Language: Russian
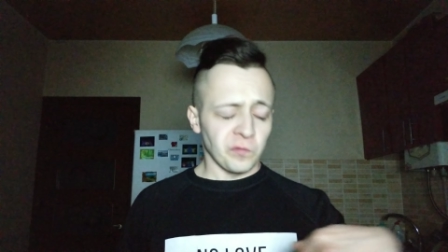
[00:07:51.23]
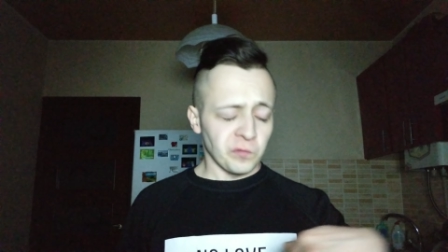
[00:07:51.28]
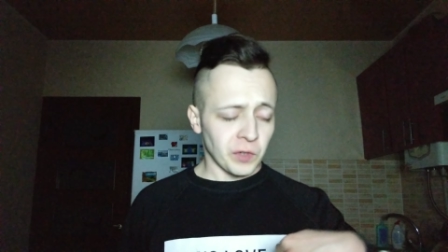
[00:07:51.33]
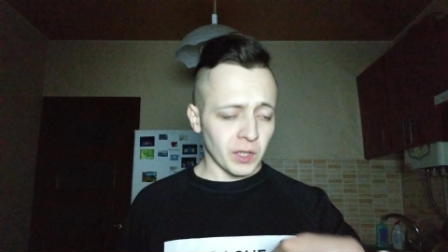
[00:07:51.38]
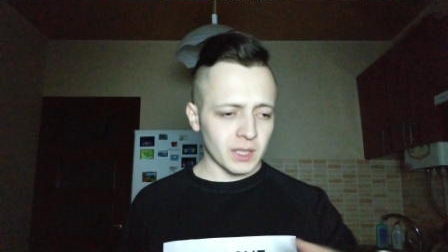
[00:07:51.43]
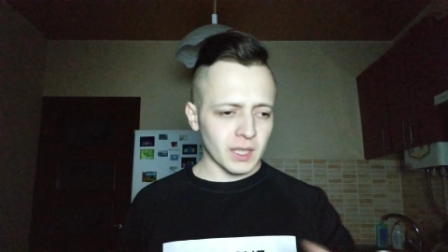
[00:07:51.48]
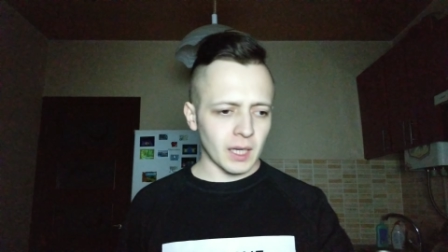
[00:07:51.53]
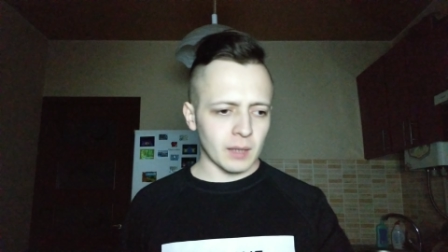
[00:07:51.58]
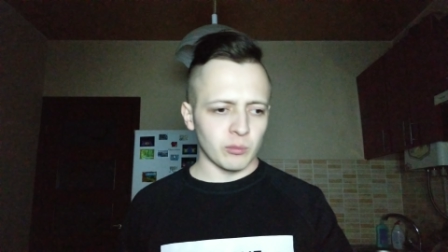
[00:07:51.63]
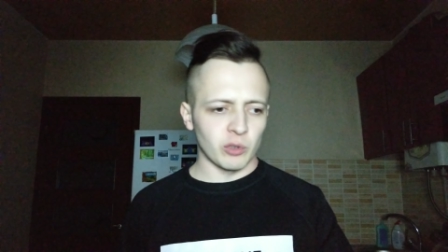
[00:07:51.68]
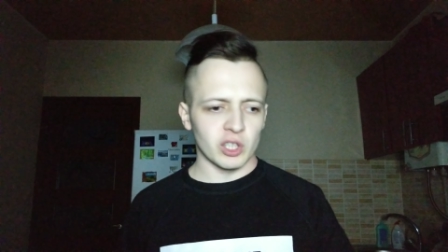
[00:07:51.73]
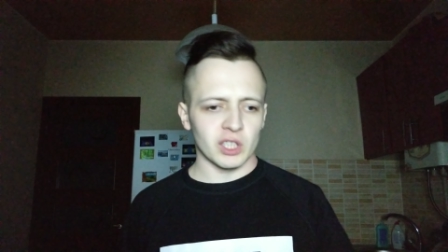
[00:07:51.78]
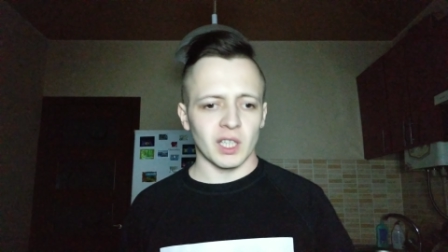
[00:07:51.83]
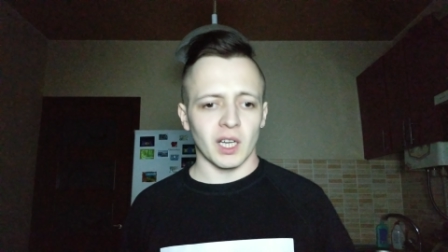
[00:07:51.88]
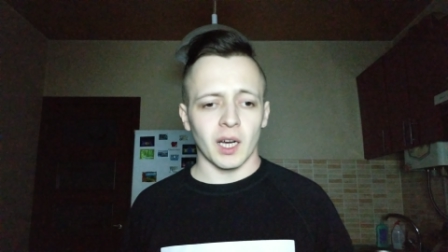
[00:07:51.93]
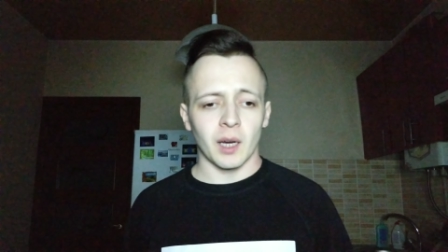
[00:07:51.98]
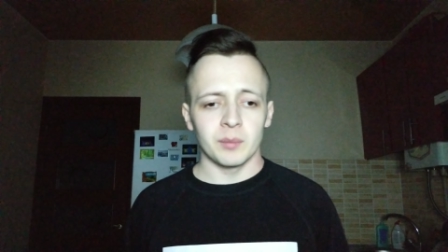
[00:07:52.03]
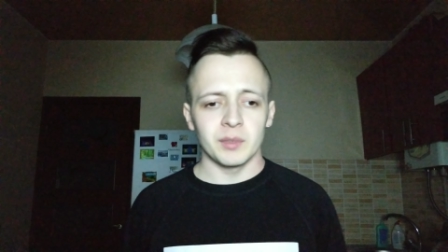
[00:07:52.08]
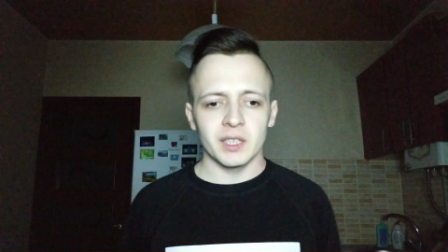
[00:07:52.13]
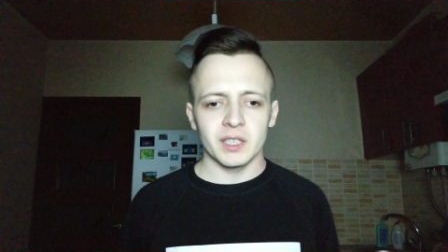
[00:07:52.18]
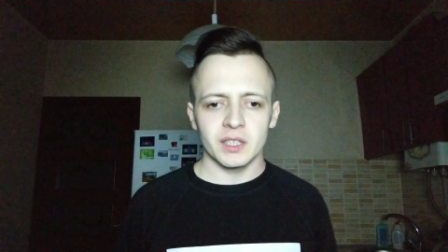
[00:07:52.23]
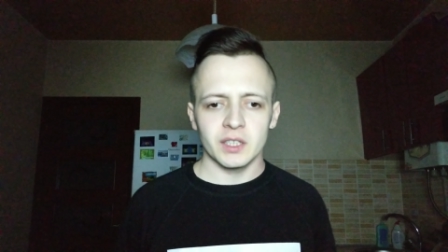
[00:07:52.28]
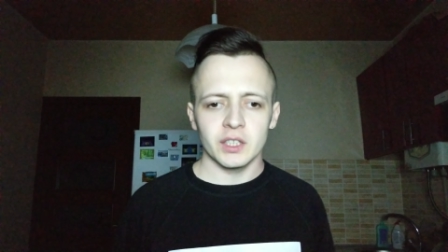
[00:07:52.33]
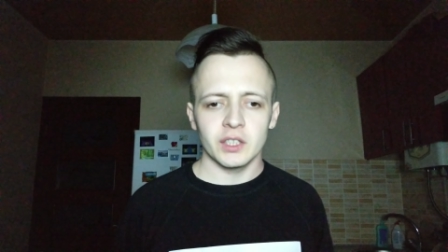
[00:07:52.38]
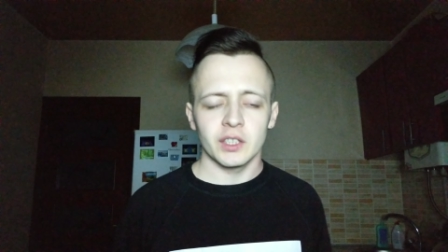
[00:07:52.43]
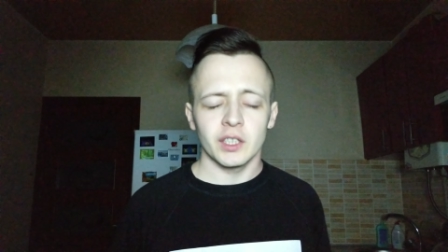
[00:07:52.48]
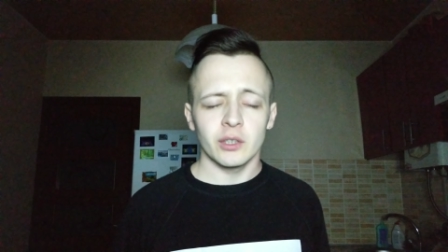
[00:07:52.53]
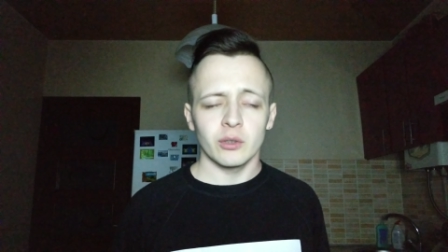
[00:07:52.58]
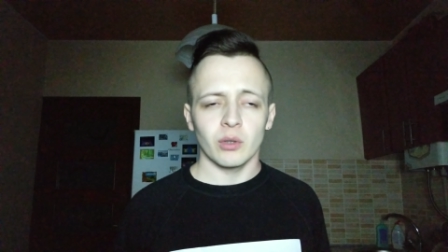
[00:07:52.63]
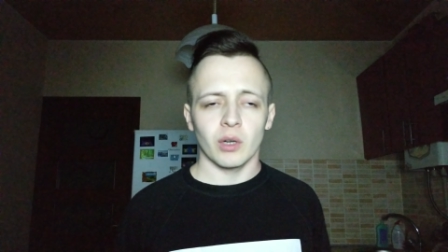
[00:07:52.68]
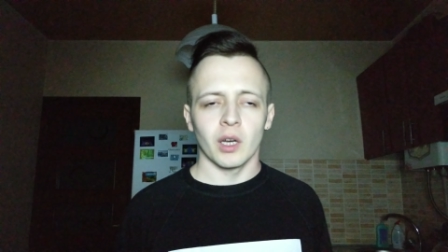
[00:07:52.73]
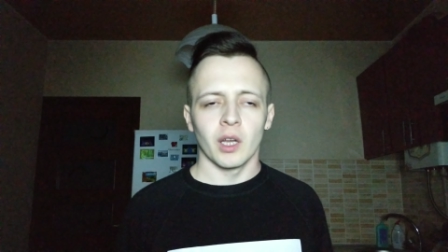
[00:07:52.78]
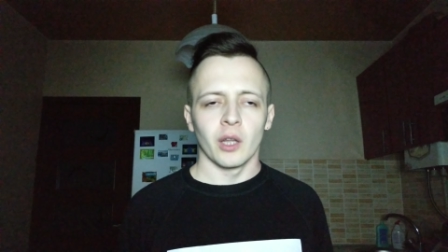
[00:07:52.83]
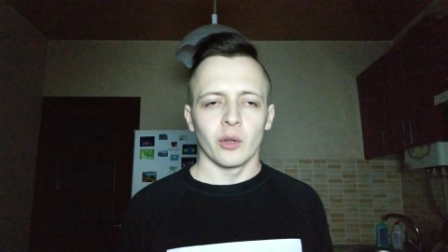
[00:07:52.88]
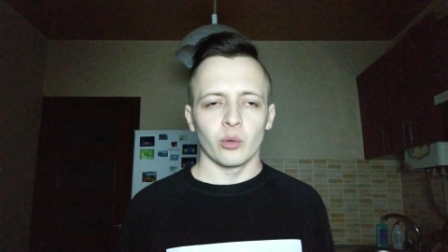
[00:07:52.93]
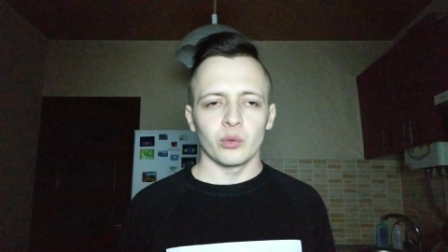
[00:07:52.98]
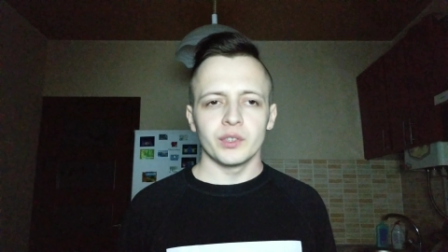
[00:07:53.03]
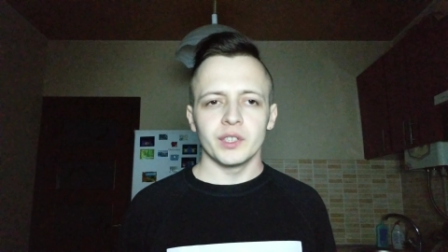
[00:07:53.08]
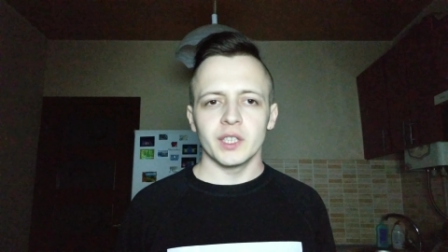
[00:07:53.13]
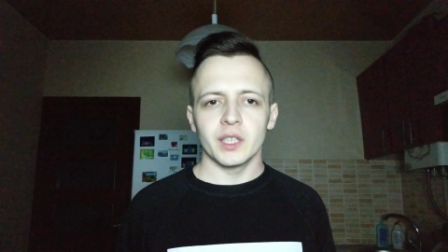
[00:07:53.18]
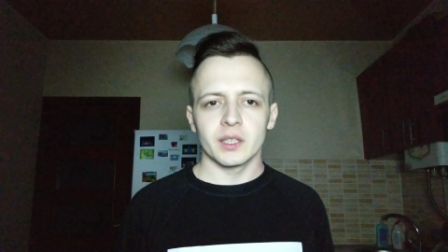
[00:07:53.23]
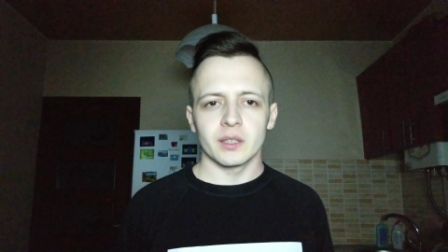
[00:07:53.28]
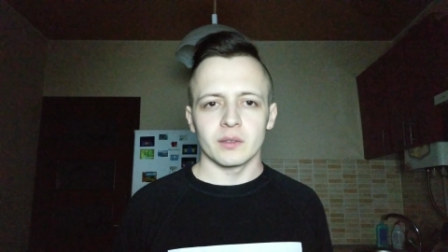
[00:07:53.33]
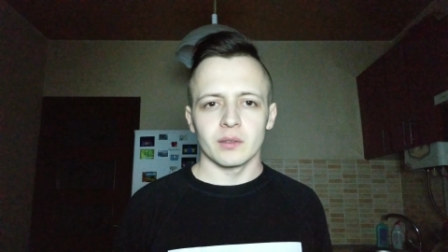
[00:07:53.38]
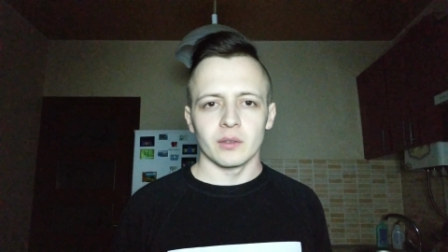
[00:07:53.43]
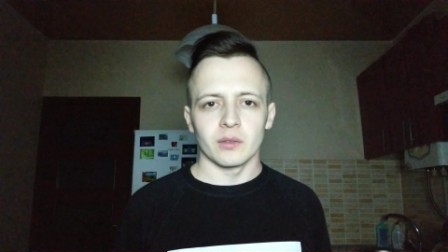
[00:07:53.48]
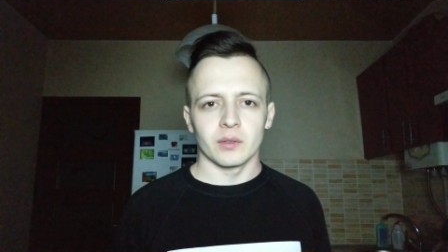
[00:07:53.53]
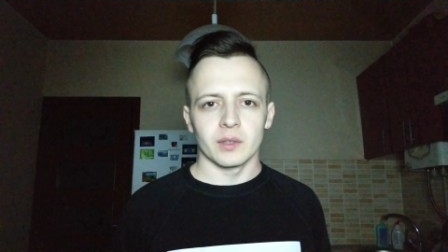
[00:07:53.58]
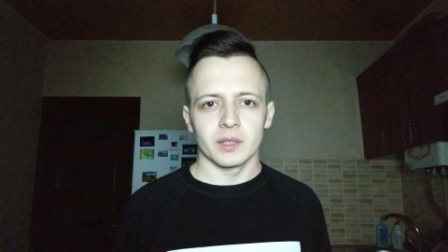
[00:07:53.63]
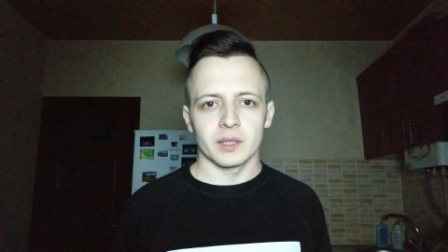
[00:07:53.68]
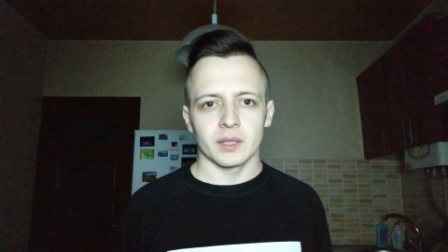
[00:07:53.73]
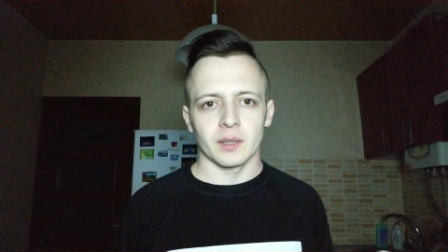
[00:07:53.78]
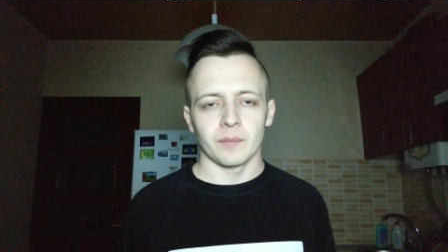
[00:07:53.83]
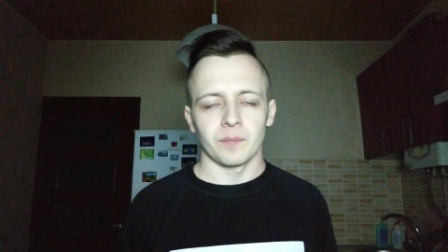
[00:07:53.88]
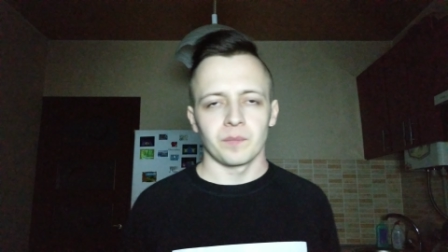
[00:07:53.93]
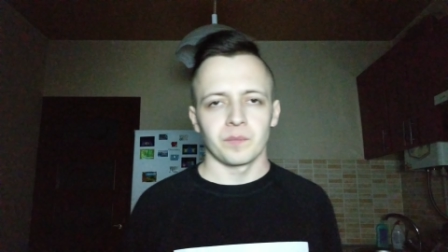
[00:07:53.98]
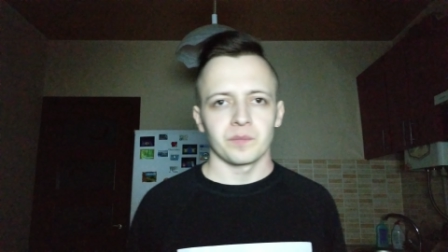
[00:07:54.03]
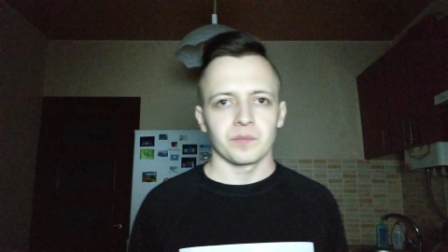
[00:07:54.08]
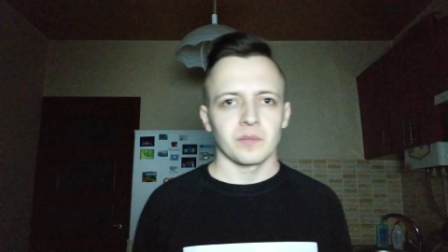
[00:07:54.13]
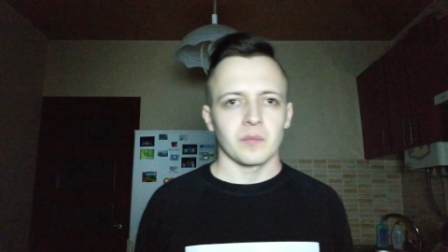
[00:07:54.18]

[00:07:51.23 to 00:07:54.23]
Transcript: как можно объяснить ее, ну, действия, то есть там,